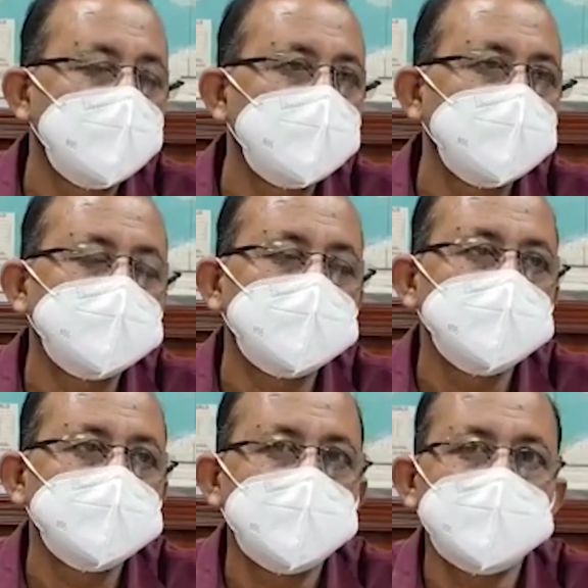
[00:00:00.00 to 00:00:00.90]
হাওড়া
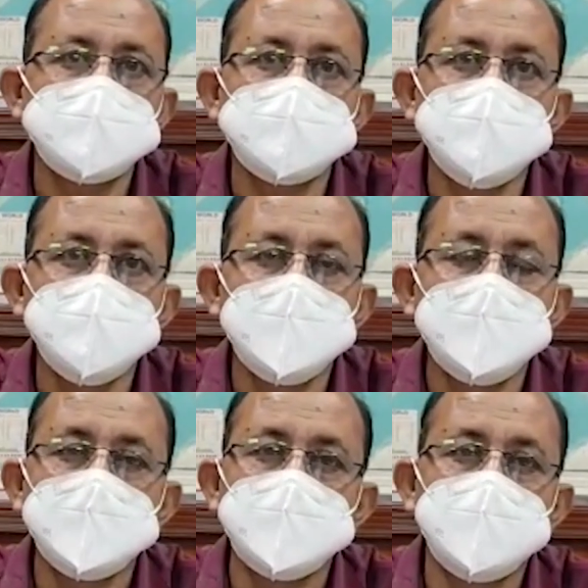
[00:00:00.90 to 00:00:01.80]
ইত্যাদি জায়গাতে
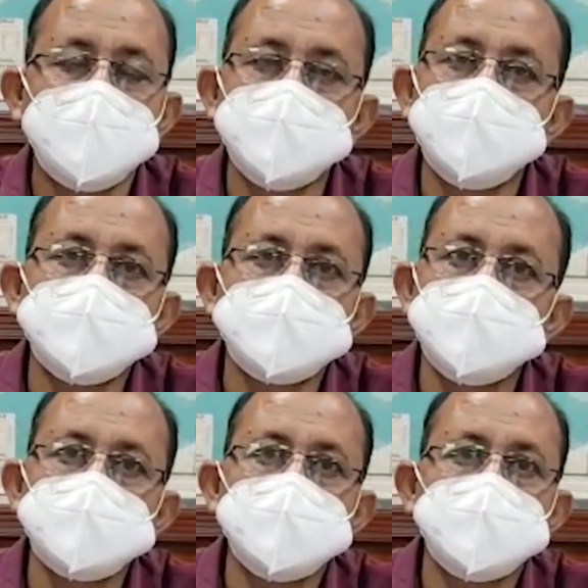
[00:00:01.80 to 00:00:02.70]
ভারী
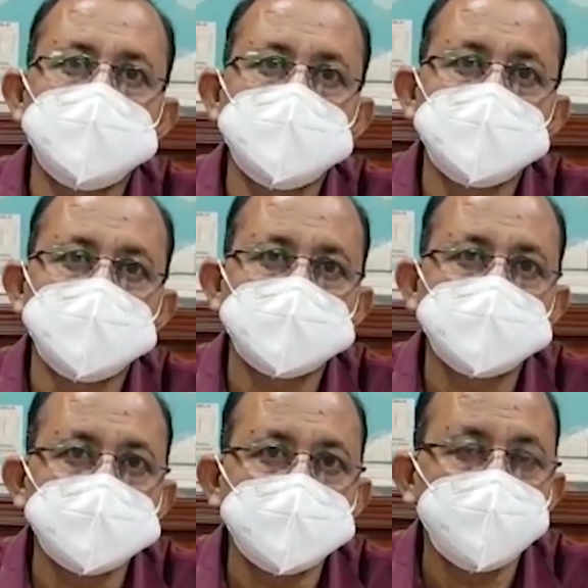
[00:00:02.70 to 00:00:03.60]
বৃষ্টির সম্ভাবনা থাকছে